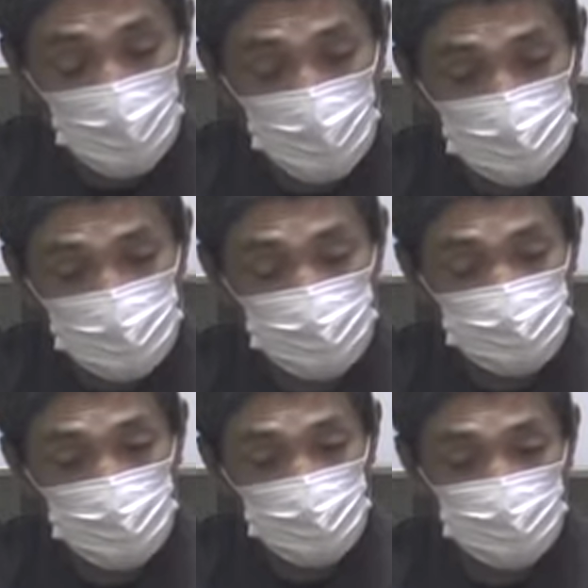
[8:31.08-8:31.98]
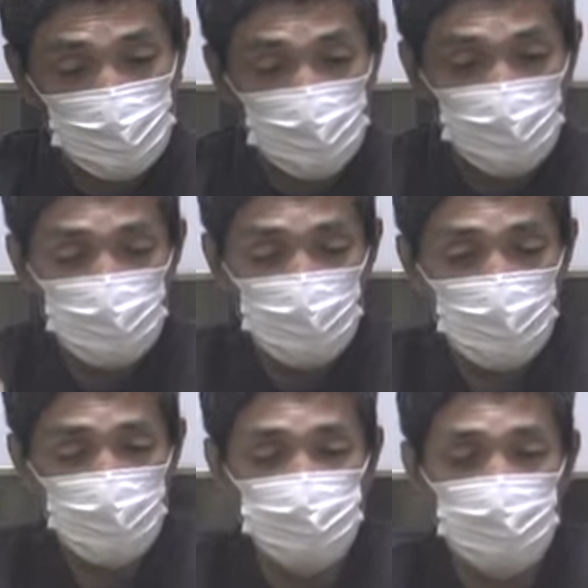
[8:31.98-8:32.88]
まあ基本的には
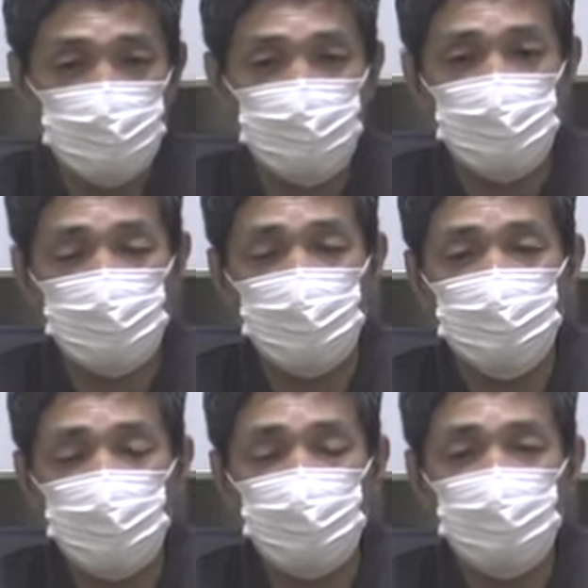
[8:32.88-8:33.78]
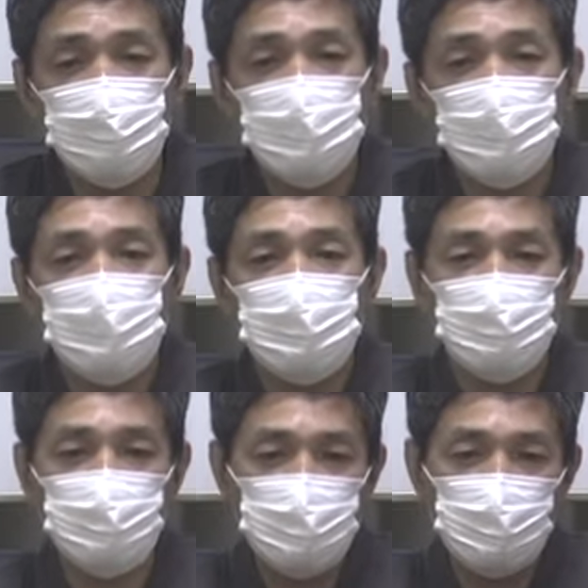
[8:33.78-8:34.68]
ある意味では全てなんで
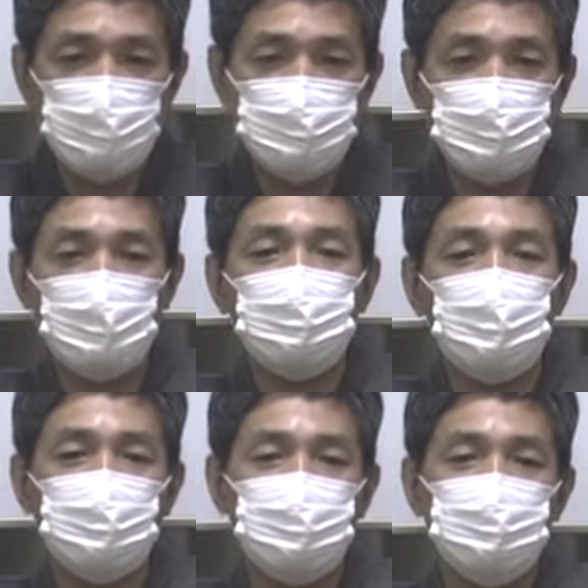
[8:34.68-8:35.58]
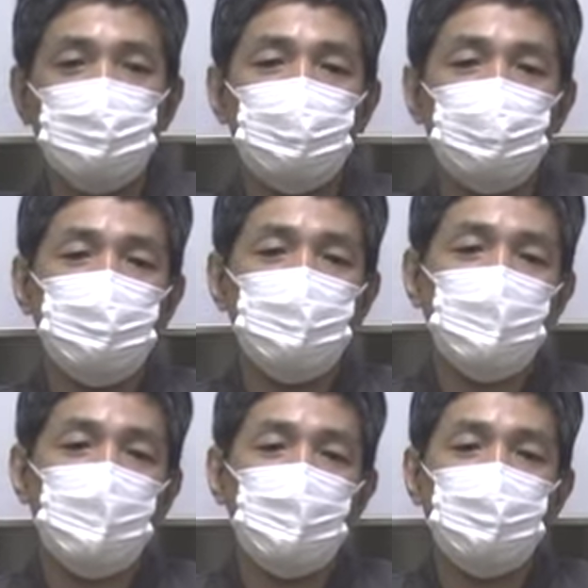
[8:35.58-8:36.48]
でこの視点からですね
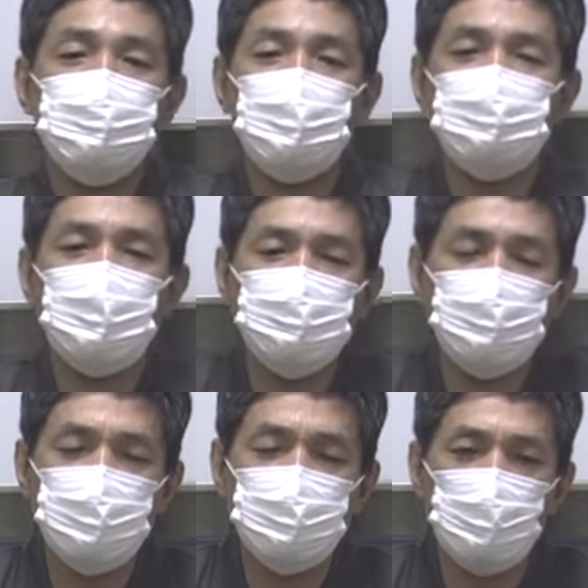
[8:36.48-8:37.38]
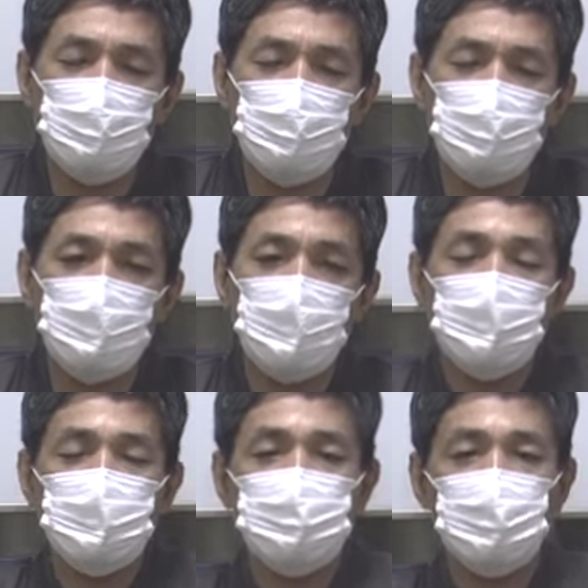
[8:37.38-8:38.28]
愛されたいんだけど
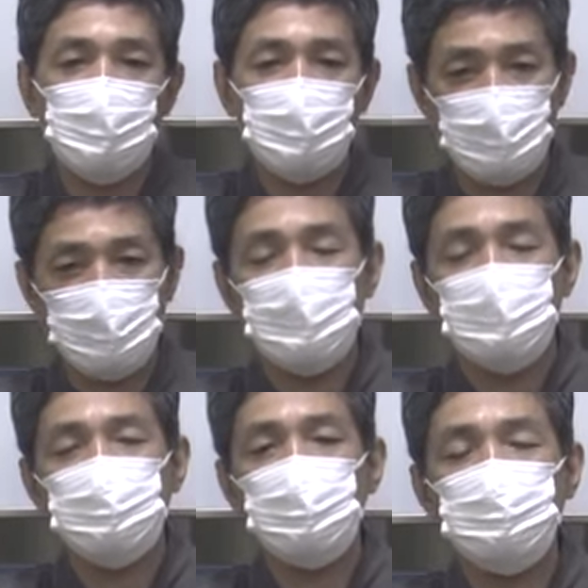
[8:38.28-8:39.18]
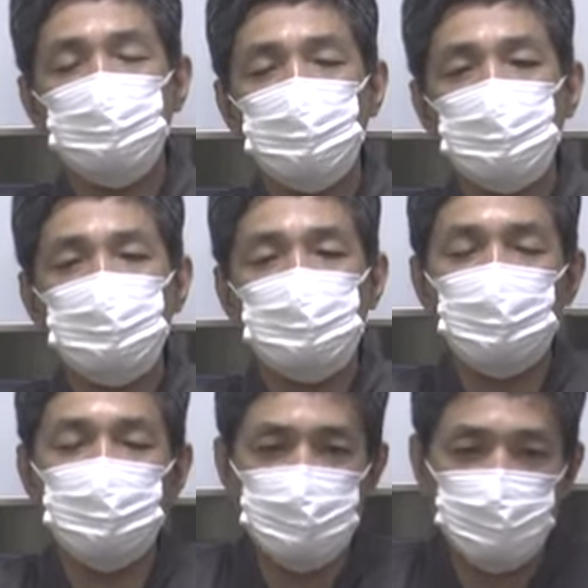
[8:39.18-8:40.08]
でそういうのに疲
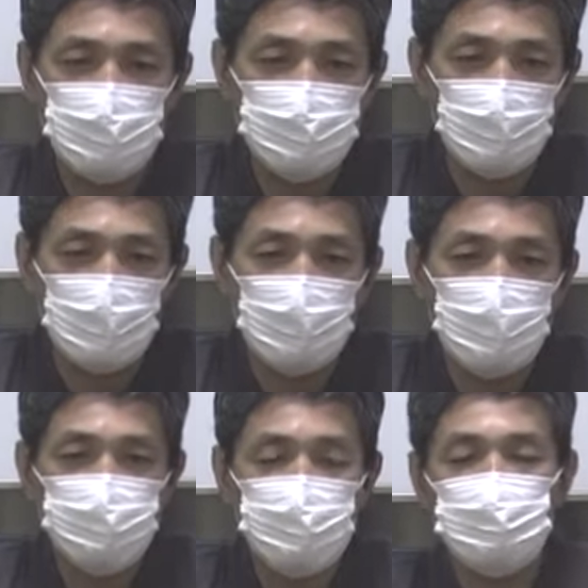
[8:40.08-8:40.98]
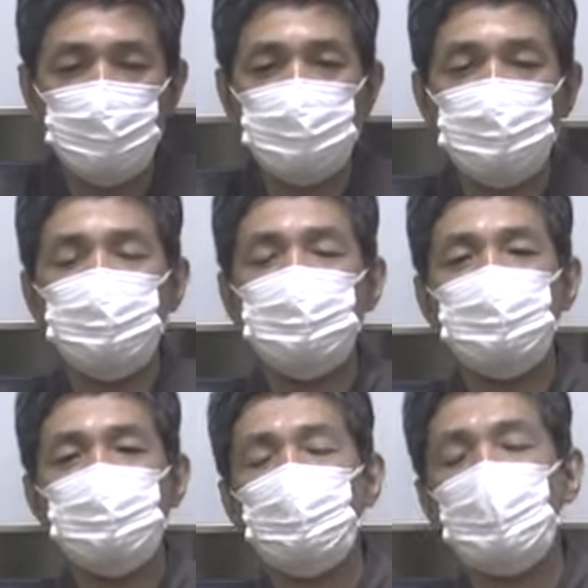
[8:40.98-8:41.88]
れてしまってむしろ一人で
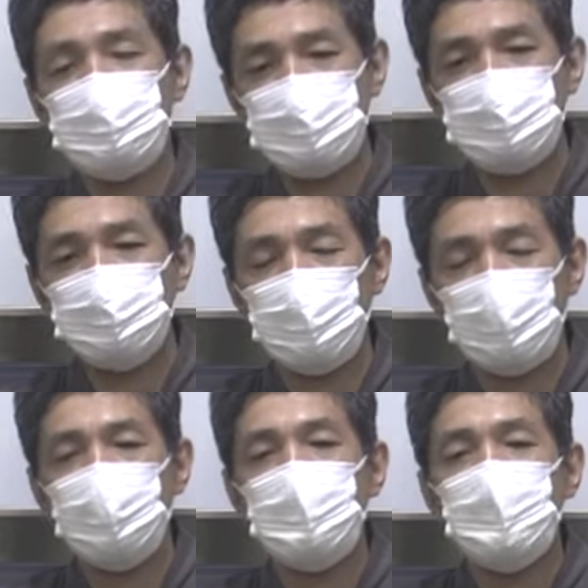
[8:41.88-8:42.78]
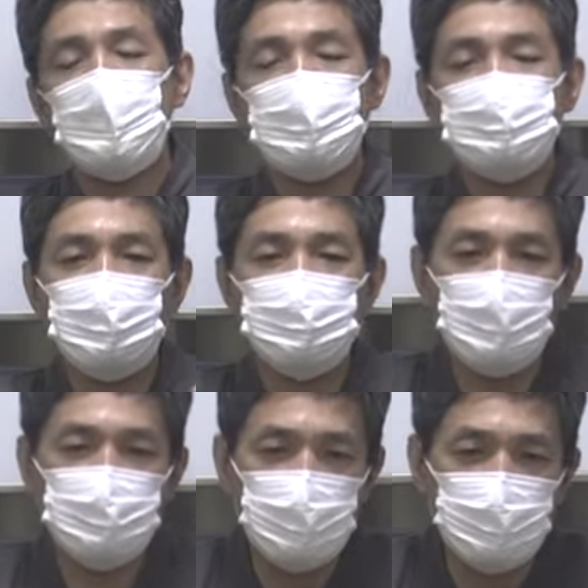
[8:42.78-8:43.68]
いる方がいいとか愛され
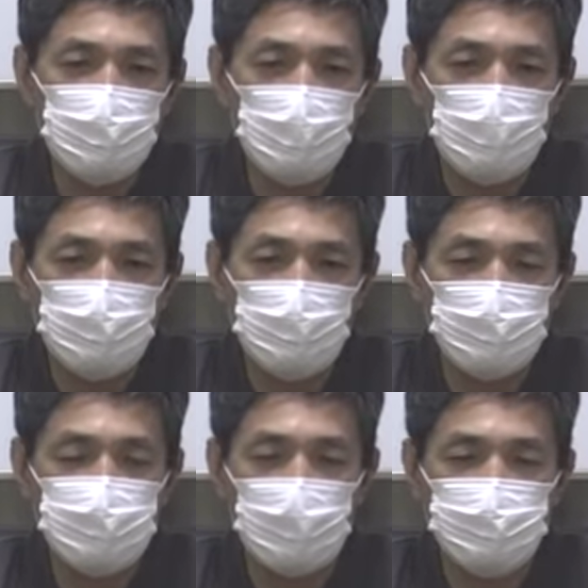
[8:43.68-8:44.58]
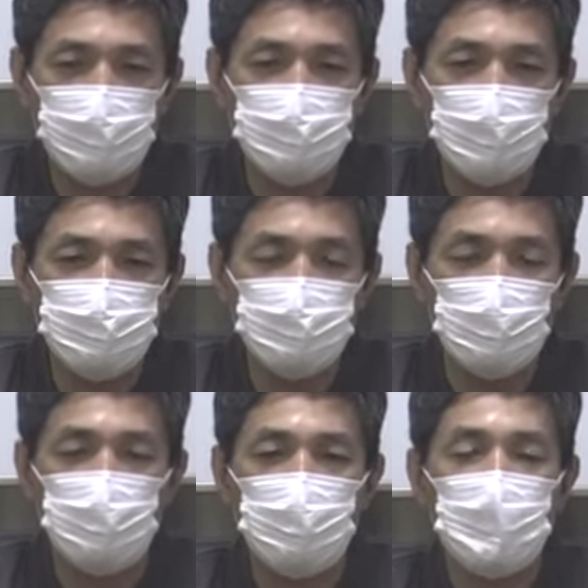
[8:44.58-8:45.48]
たいんだけどどうせ愛されない
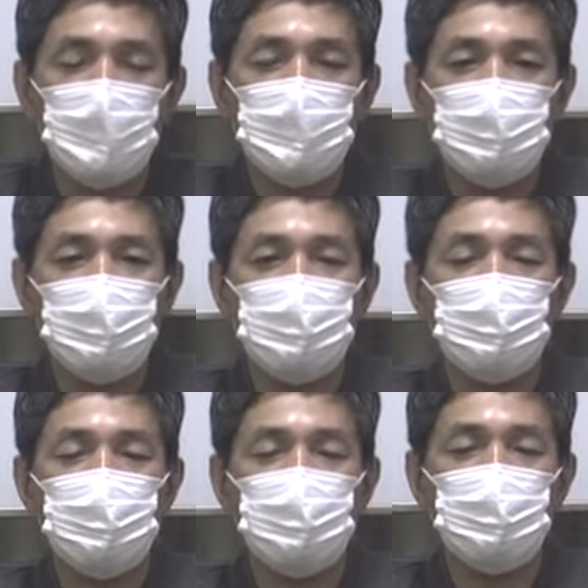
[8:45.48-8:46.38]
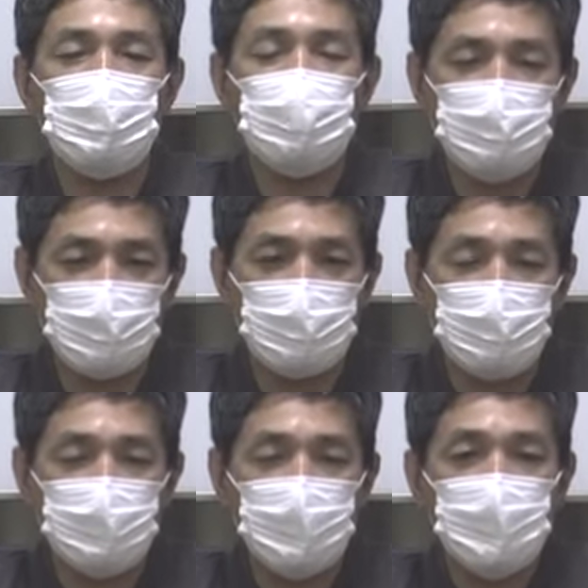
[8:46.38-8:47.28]
と考え
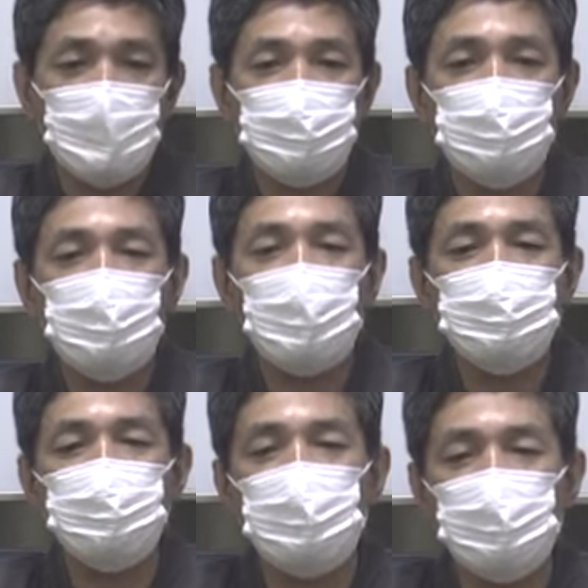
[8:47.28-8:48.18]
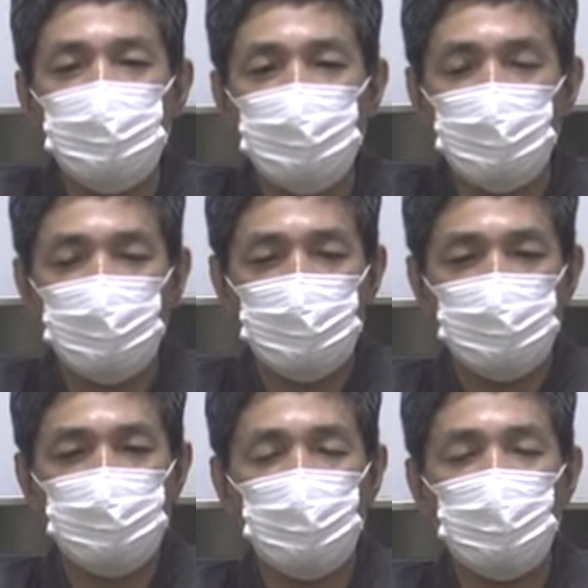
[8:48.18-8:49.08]
人前の中で
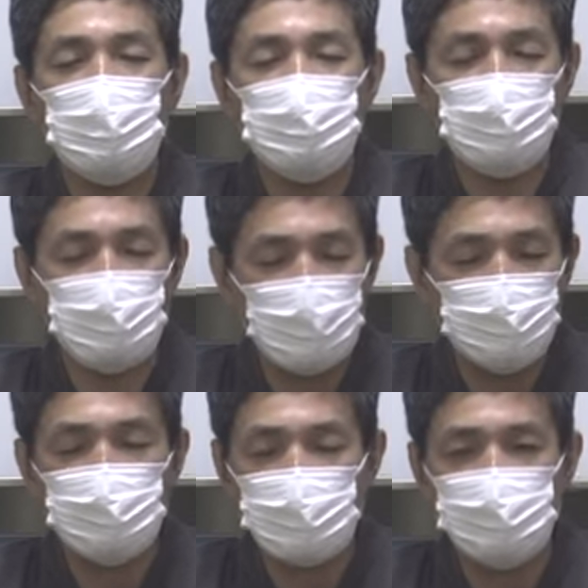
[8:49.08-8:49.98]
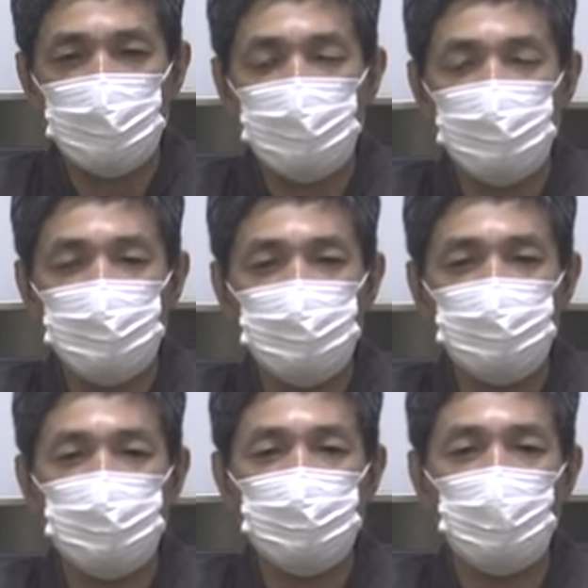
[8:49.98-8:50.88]
人の前の中で自
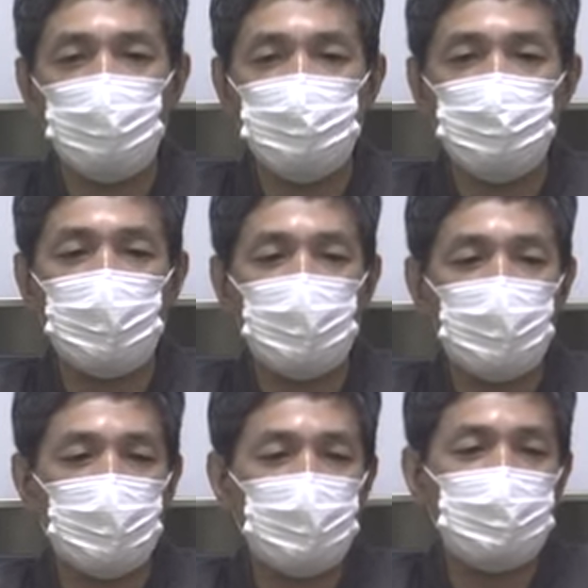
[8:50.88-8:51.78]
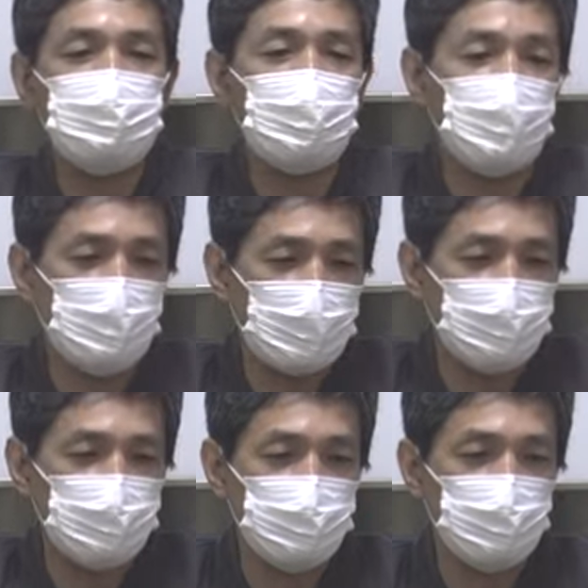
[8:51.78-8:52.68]
分のそれがいたたま
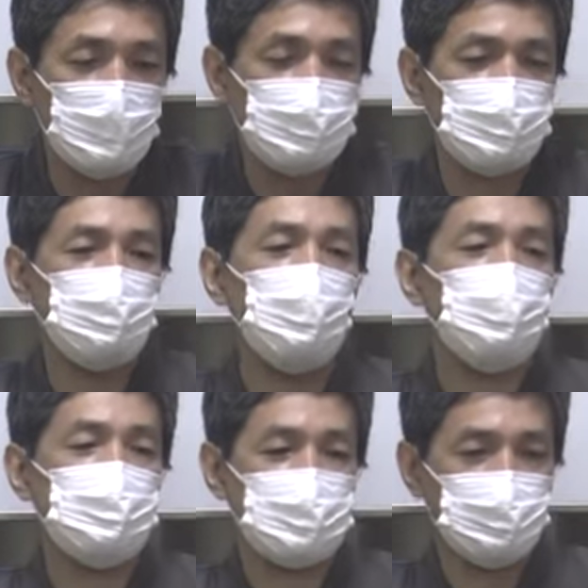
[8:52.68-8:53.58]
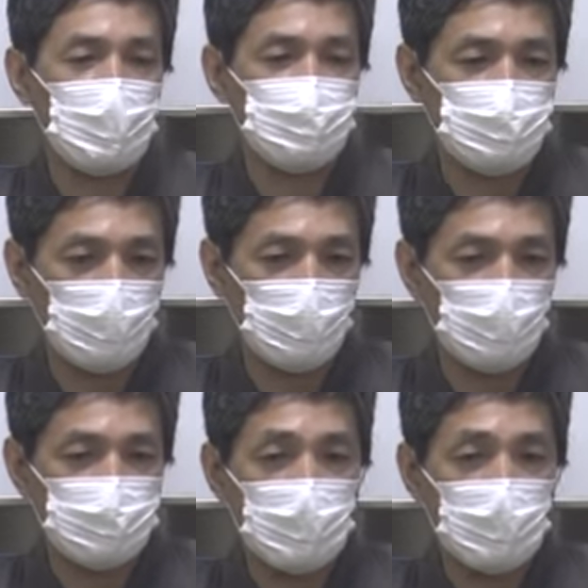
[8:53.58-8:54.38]
れず引きこもってしまう人とか